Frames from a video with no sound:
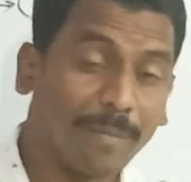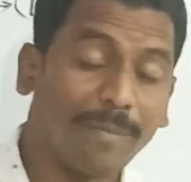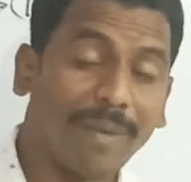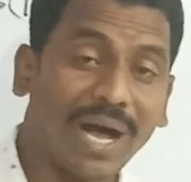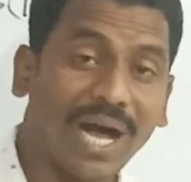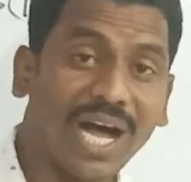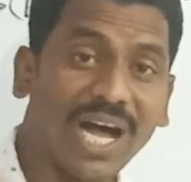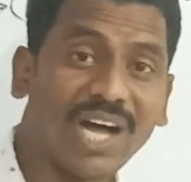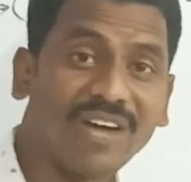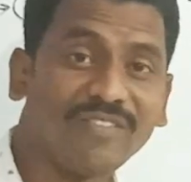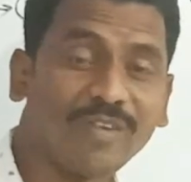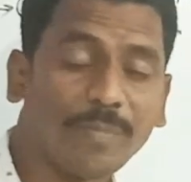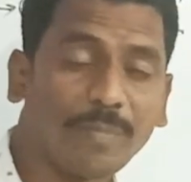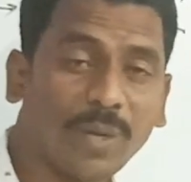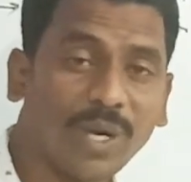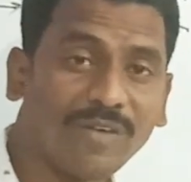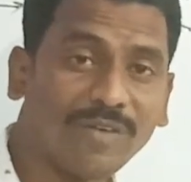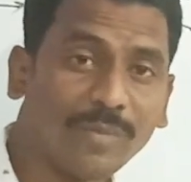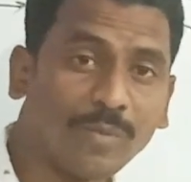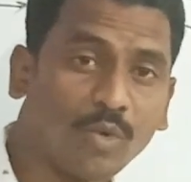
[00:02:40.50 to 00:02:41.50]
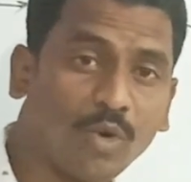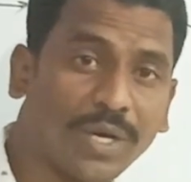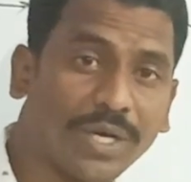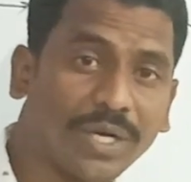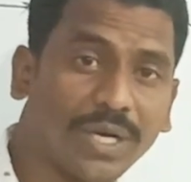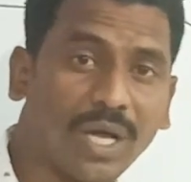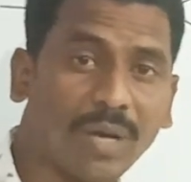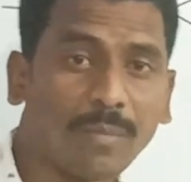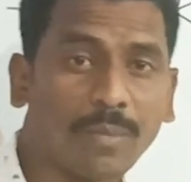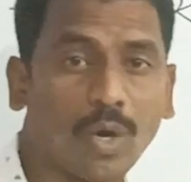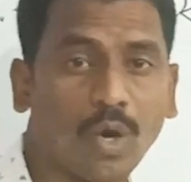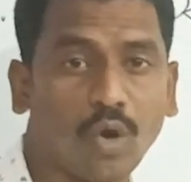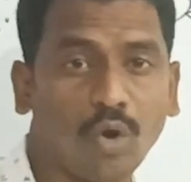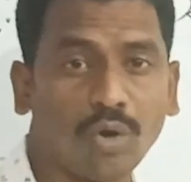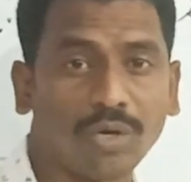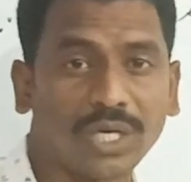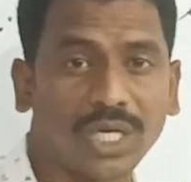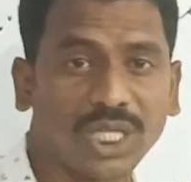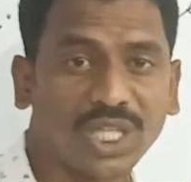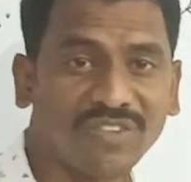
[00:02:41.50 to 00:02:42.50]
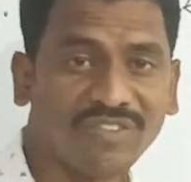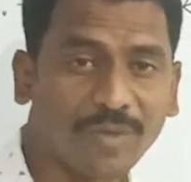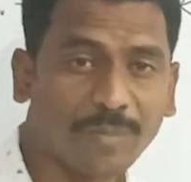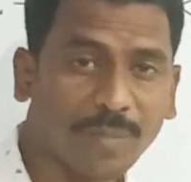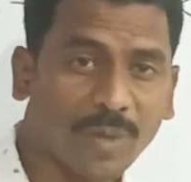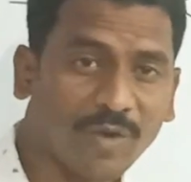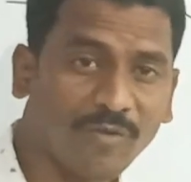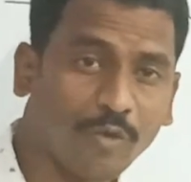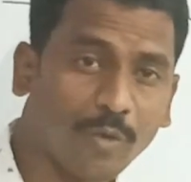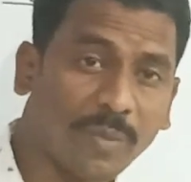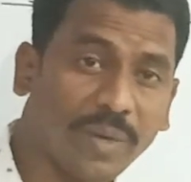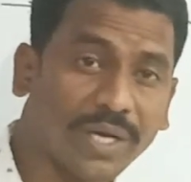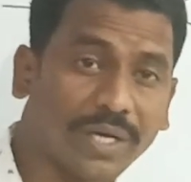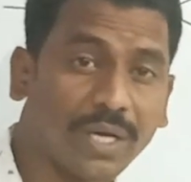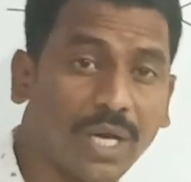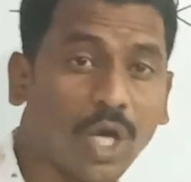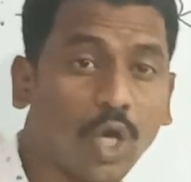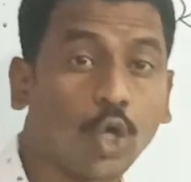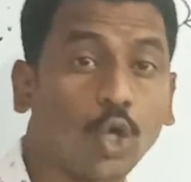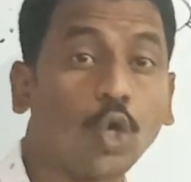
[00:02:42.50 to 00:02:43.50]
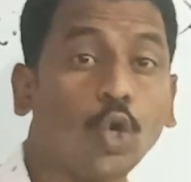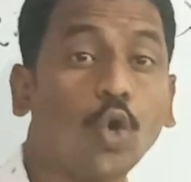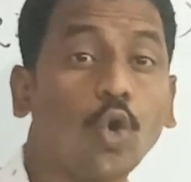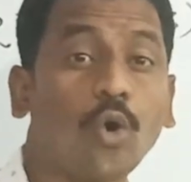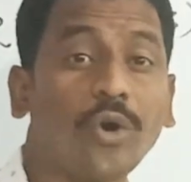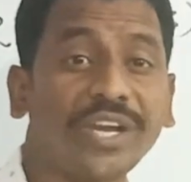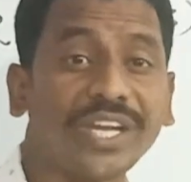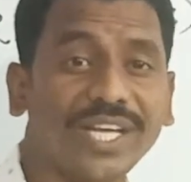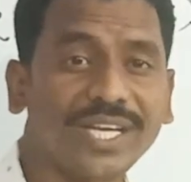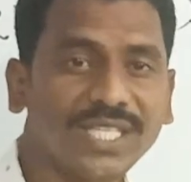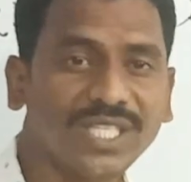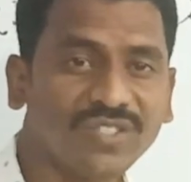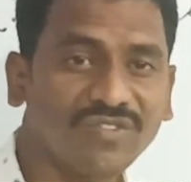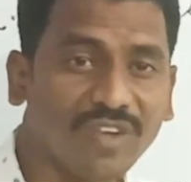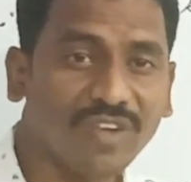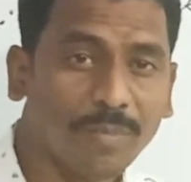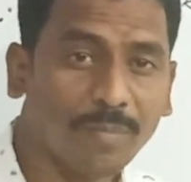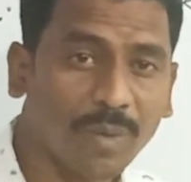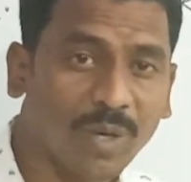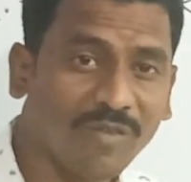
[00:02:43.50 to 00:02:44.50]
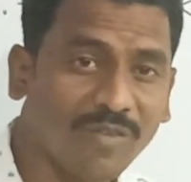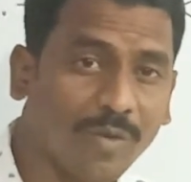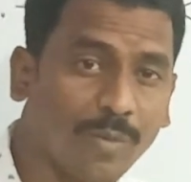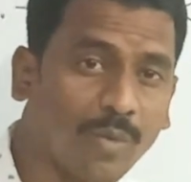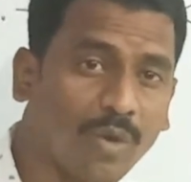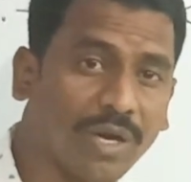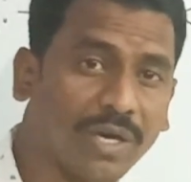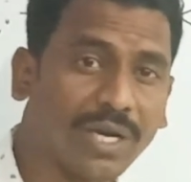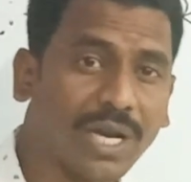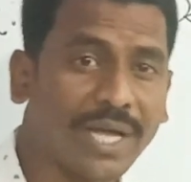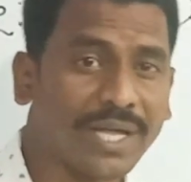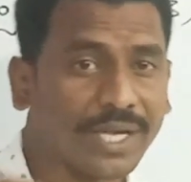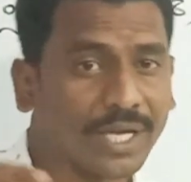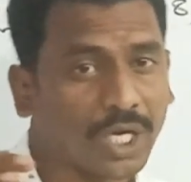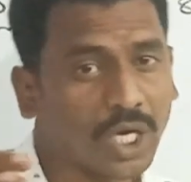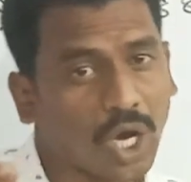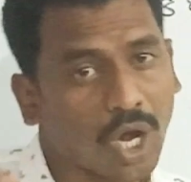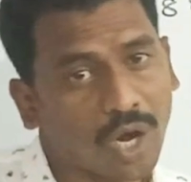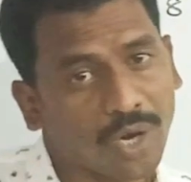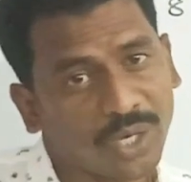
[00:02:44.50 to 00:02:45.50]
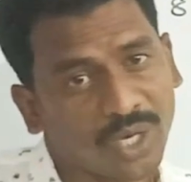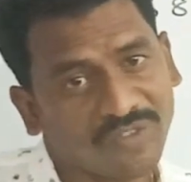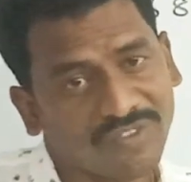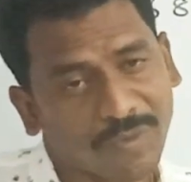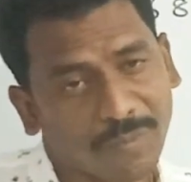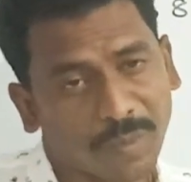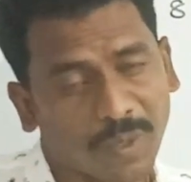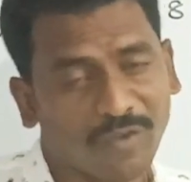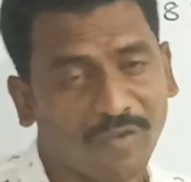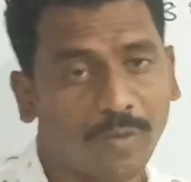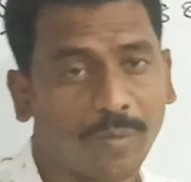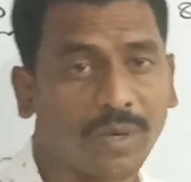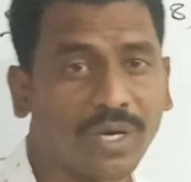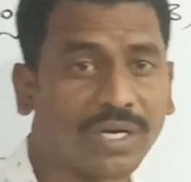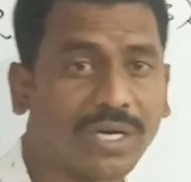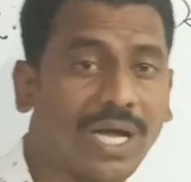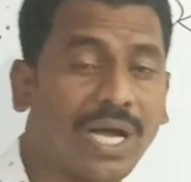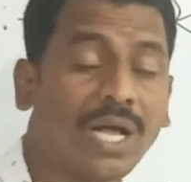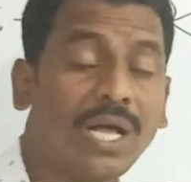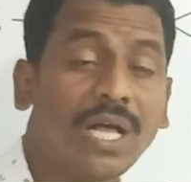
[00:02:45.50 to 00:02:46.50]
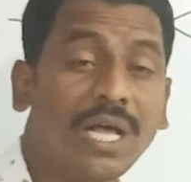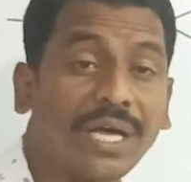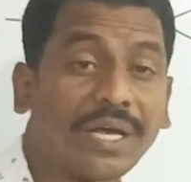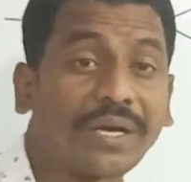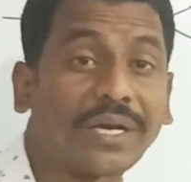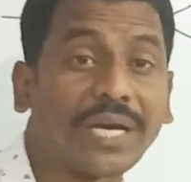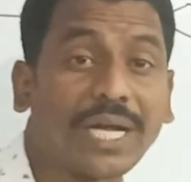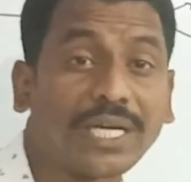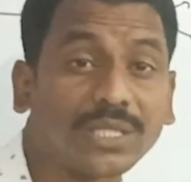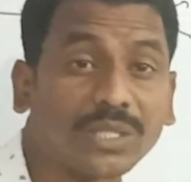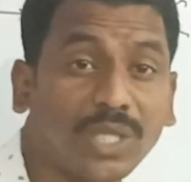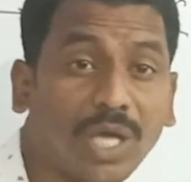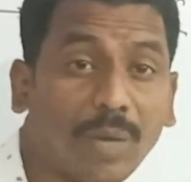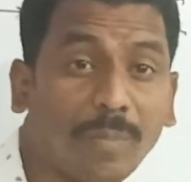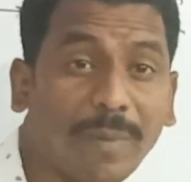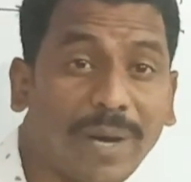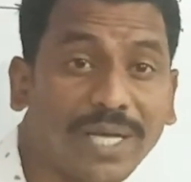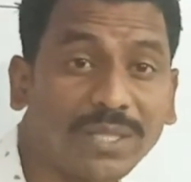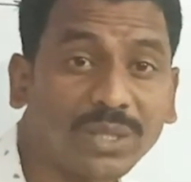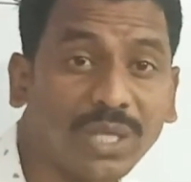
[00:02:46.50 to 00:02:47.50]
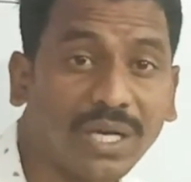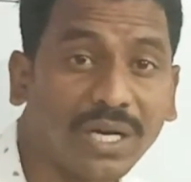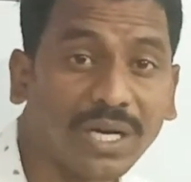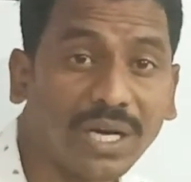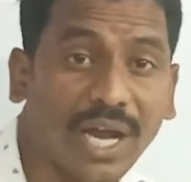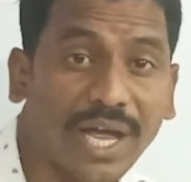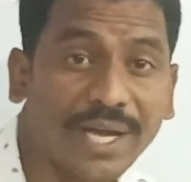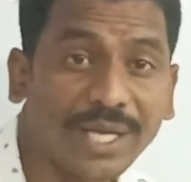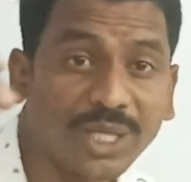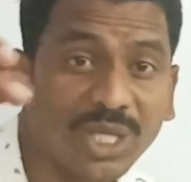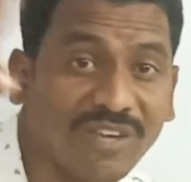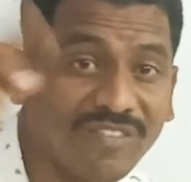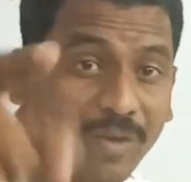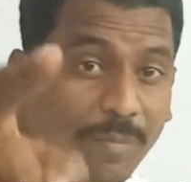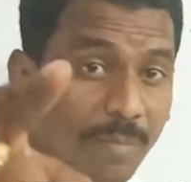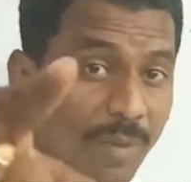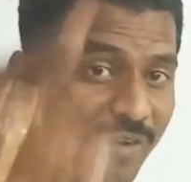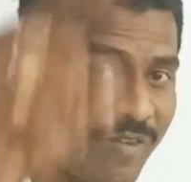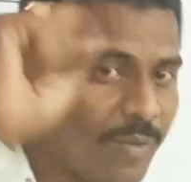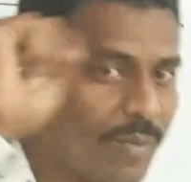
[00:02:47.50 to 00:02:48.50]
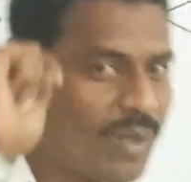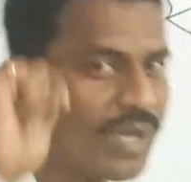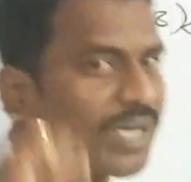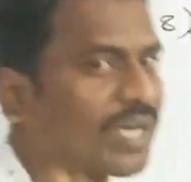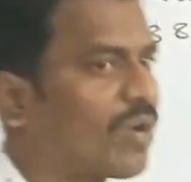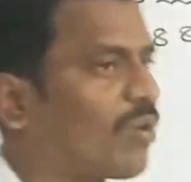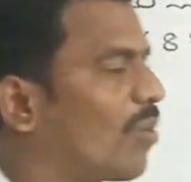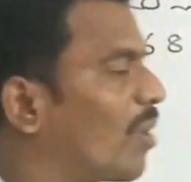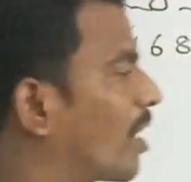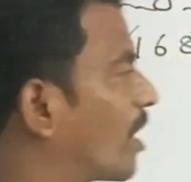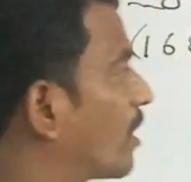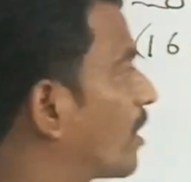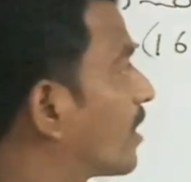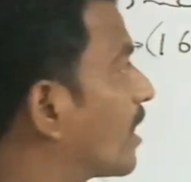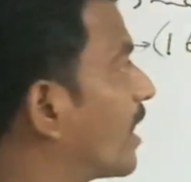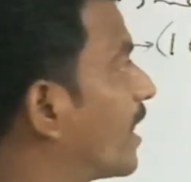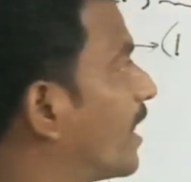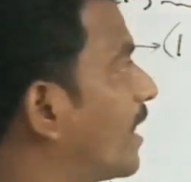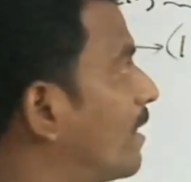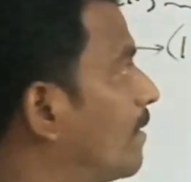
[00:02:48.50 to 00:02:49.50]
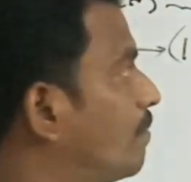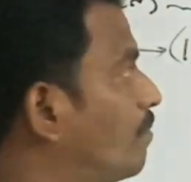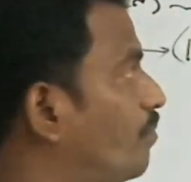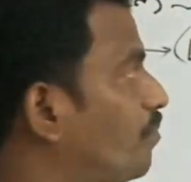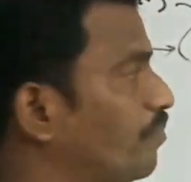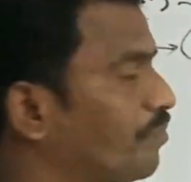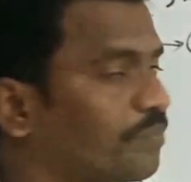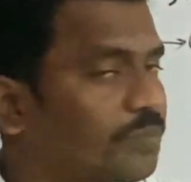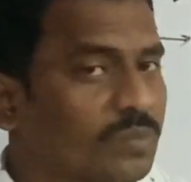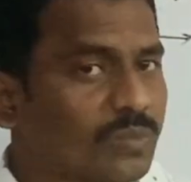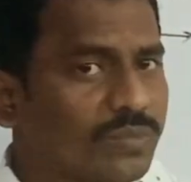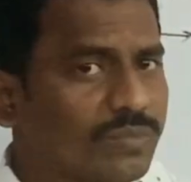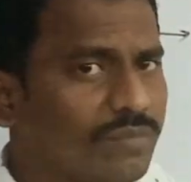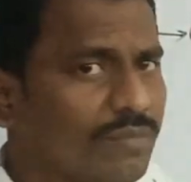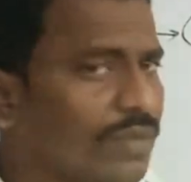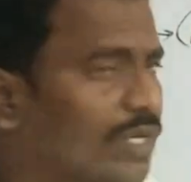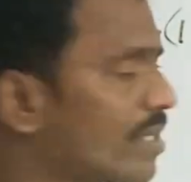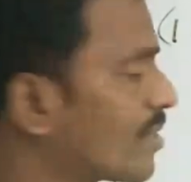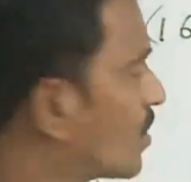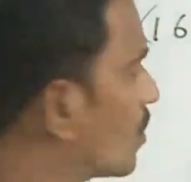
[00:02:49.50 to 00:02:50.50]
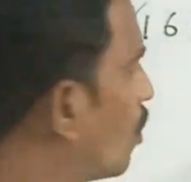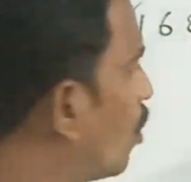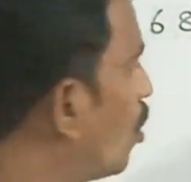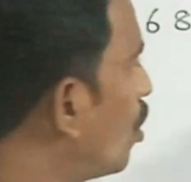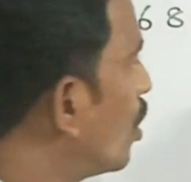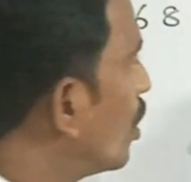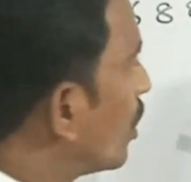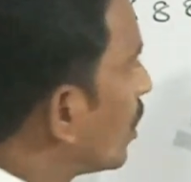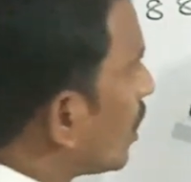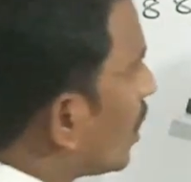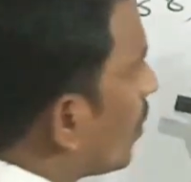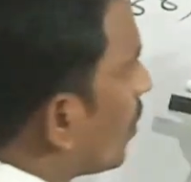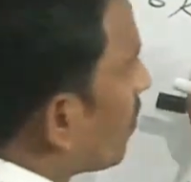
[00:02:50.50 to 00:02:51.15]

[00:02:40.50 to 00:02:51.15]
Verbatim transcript: మహా విప్లవము అన్న మహోన్నత విప్లవం అన్న గ్లోరియస్ విప్లవము అన్న ఇంగ్లాండ్ విప్లవం అన్న రక్తపాత రహిత విప్లవం అన్న ఒకటే సో ఈ